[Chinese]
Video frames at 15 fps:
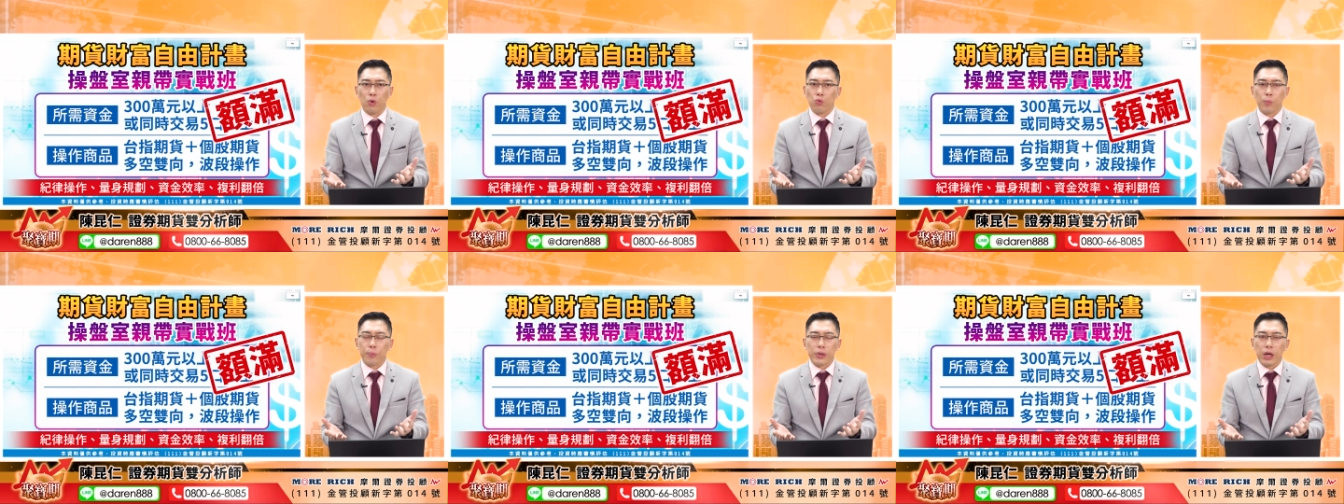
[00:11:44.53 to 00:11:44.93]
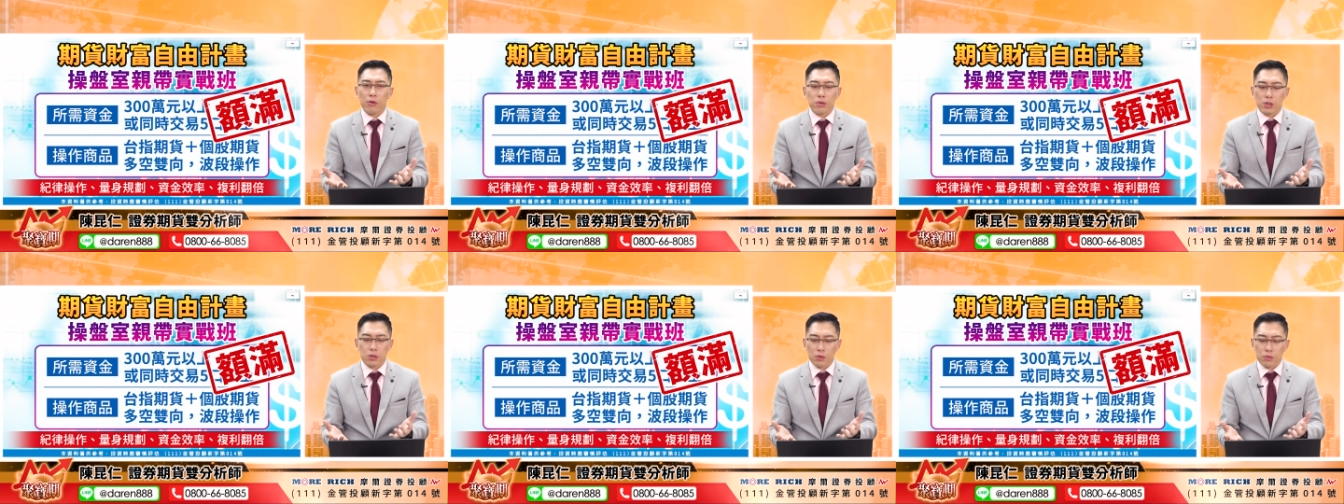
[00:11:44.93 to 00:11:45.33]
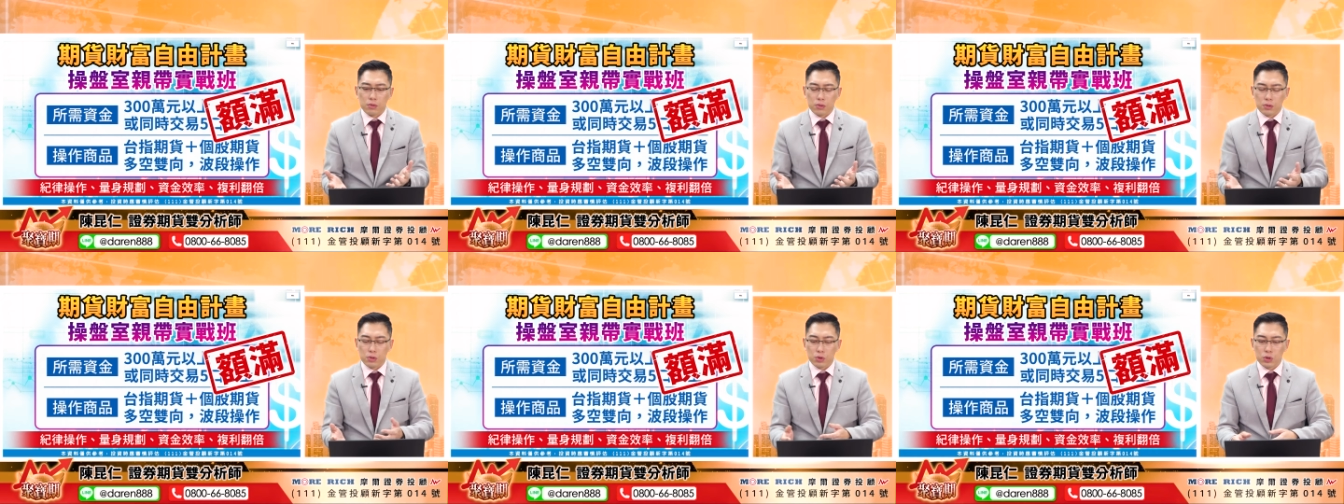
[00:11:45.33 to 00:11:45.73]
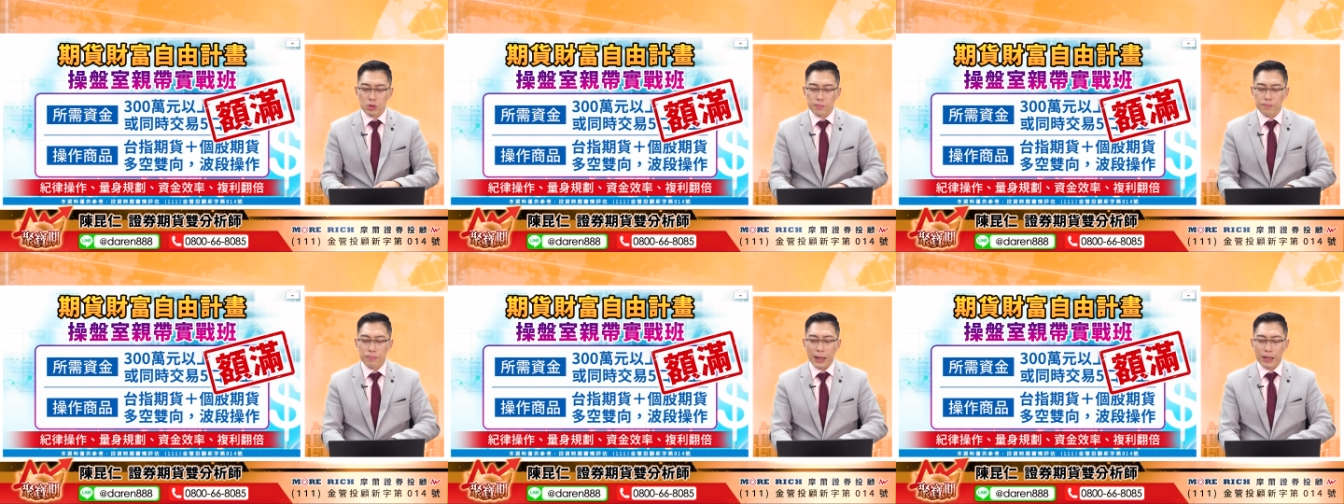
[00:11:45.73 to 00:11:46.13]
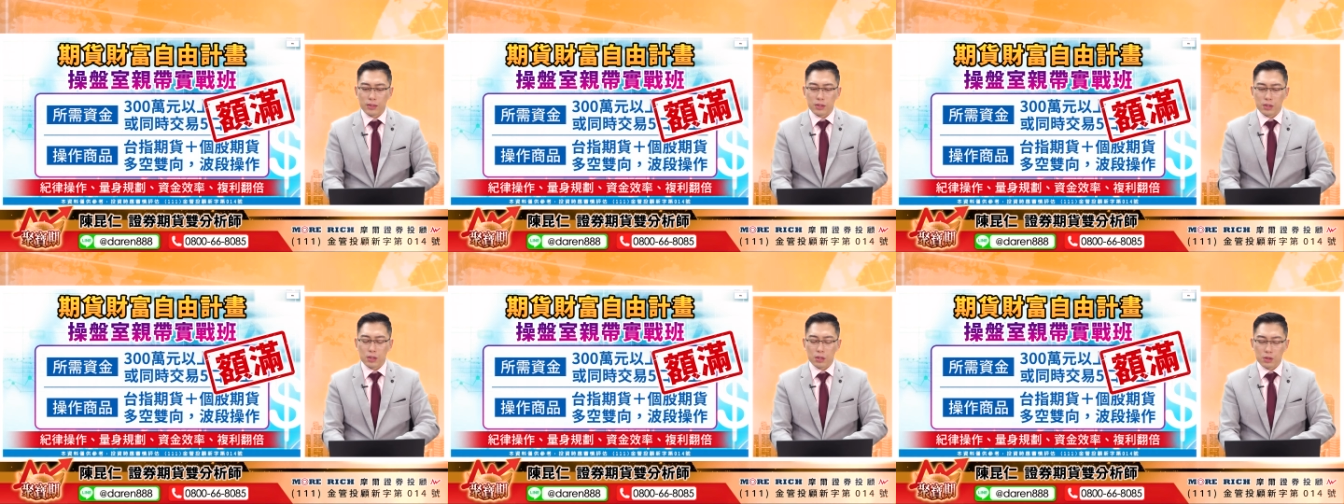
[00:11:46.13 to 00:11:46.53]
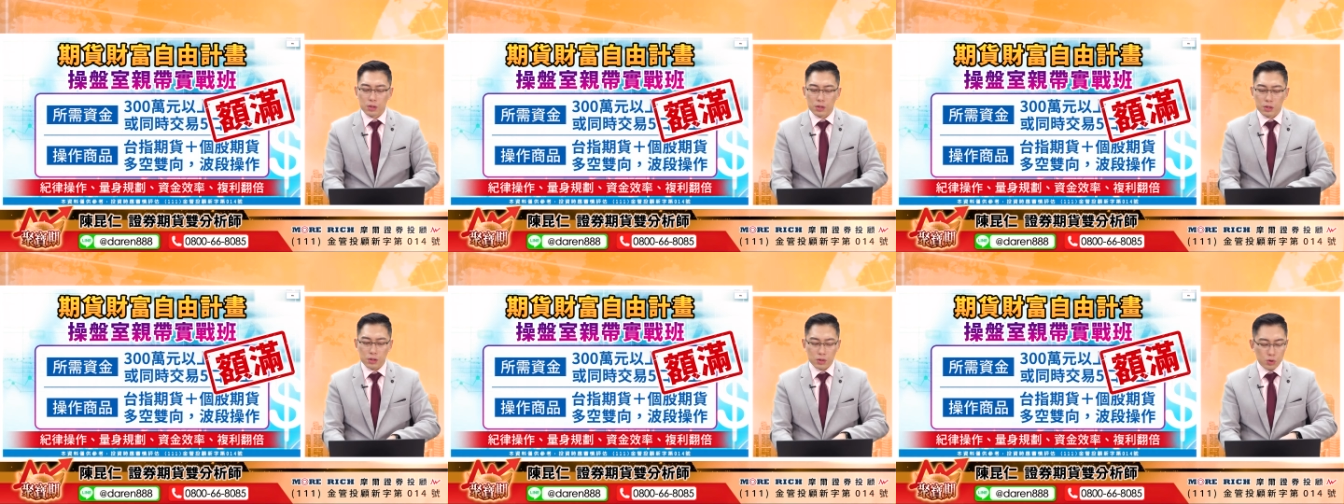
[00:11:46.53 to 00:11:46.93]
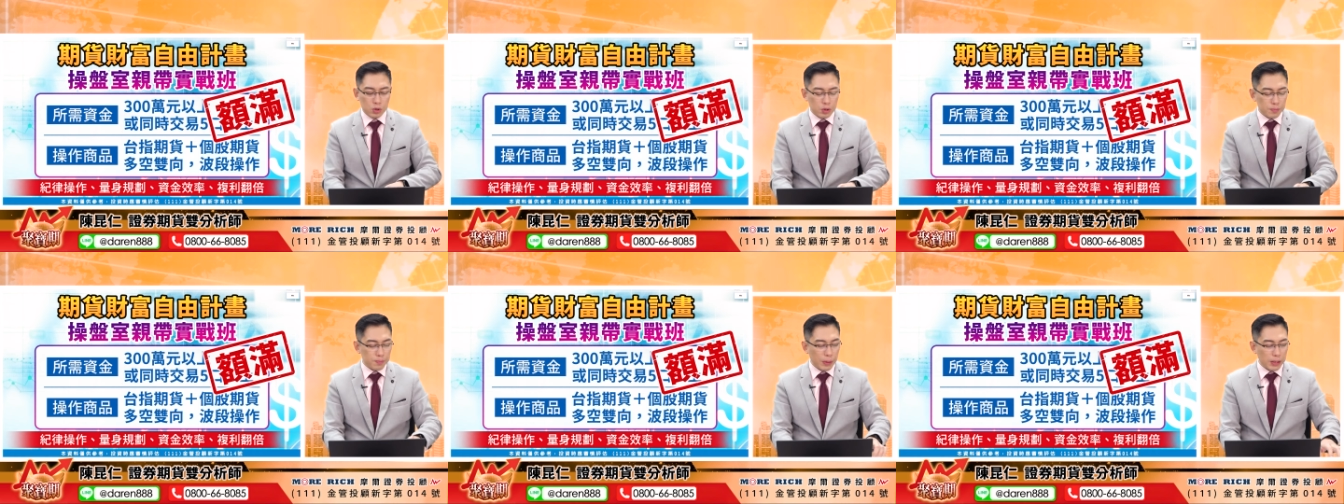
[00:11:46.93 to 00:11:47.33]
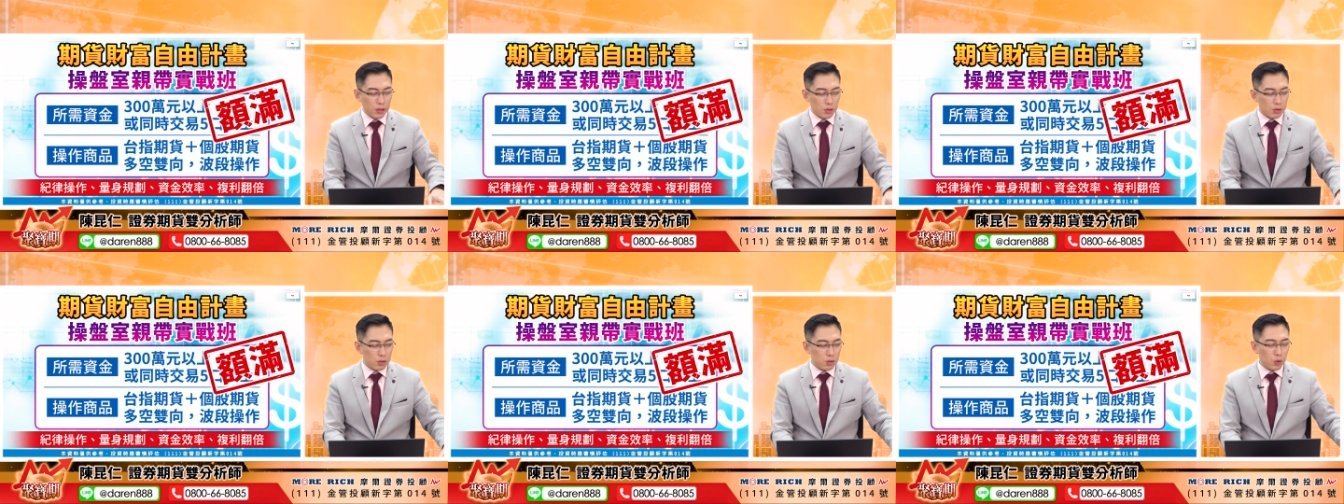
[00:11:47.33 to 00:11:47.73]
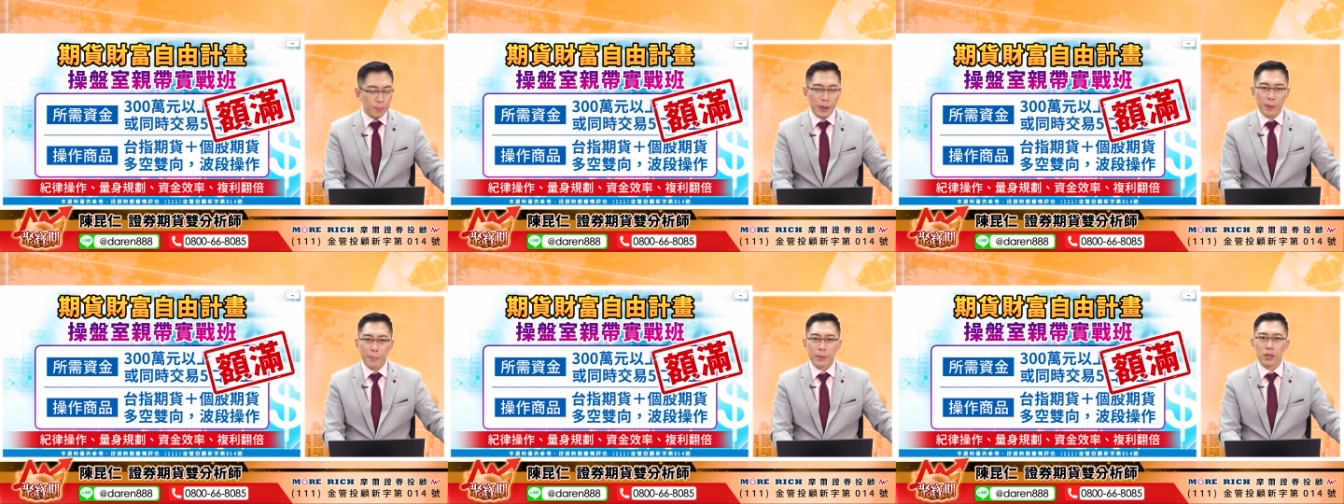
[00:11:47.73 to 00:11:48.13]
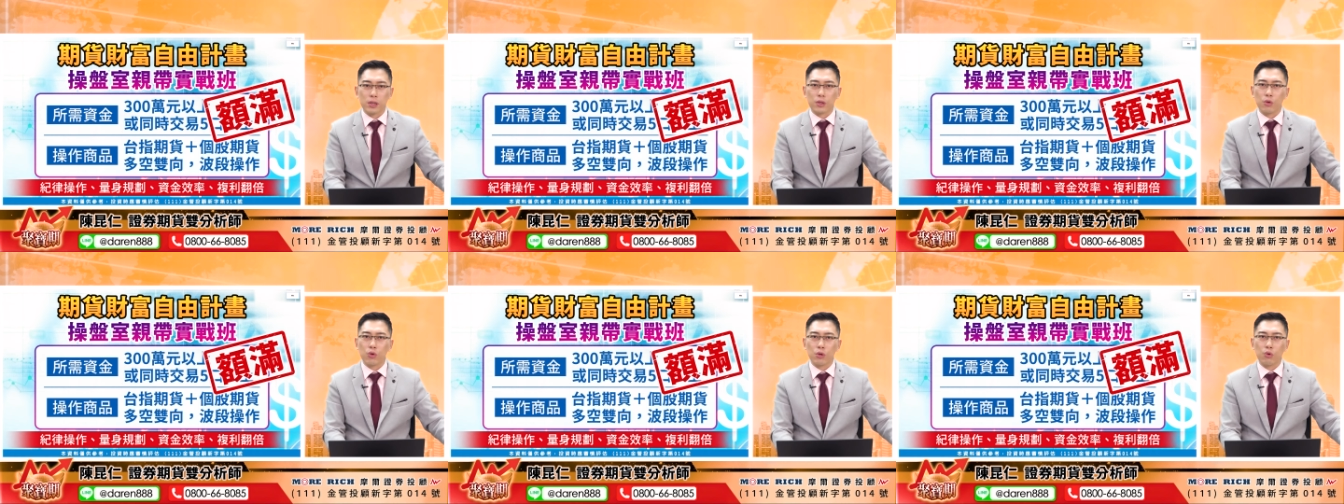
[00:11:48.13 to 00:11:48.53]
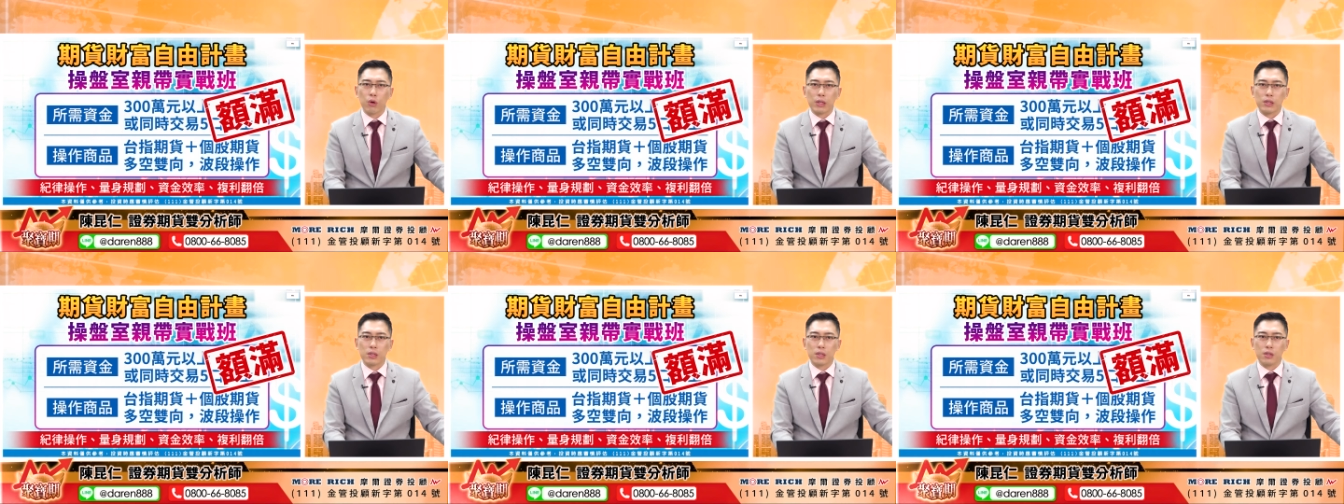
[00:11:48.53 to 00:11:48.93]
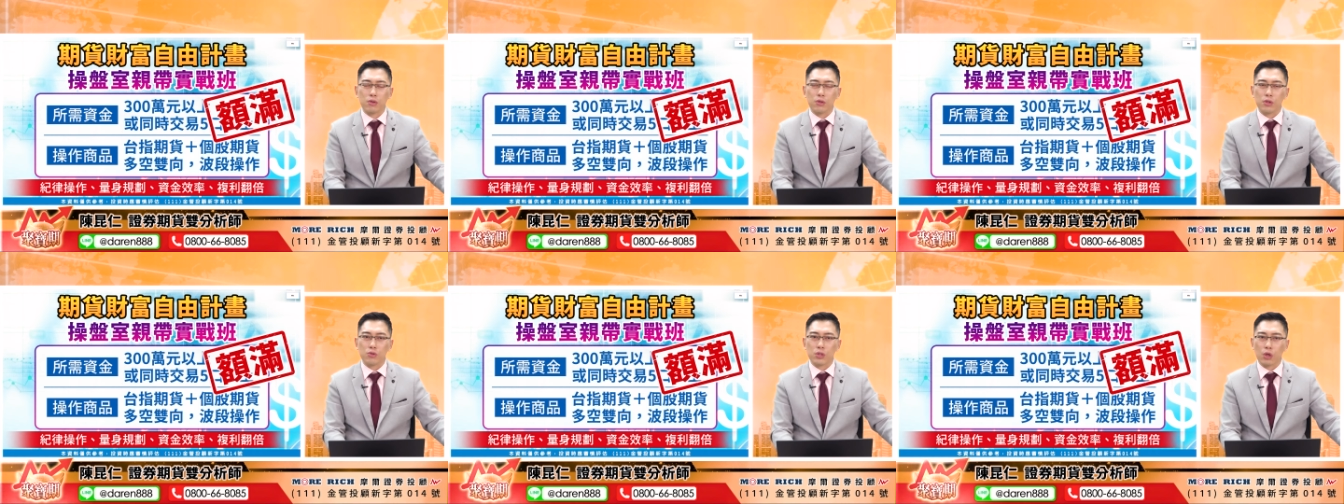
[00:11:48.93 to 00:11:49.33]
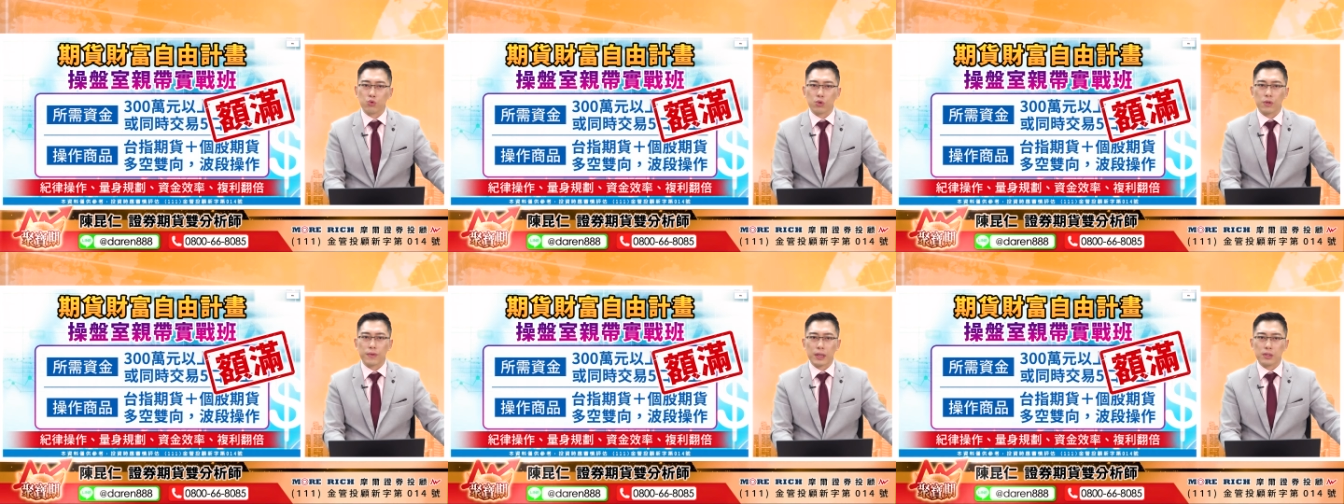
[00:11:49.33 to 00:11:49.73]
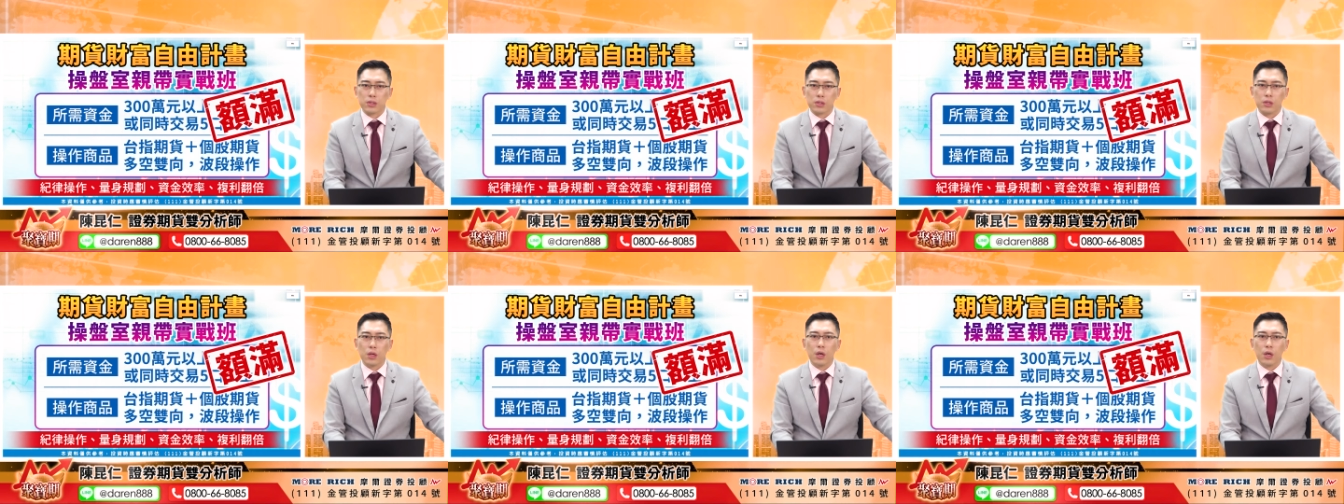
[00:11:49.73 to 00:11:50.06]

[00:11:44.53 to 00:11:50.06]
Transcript: 我不要那种就是把整个就是把那种就把它变得很混乱的那种那种操作的方式。